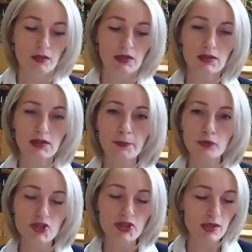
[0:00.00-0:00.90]
Тогда
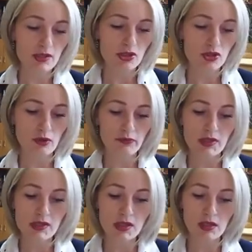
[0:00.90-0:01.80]
получается, что
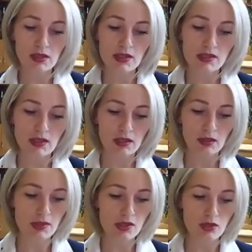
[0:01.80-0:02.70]
овладение
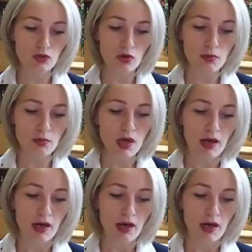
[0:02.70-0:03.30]
иностранным языком –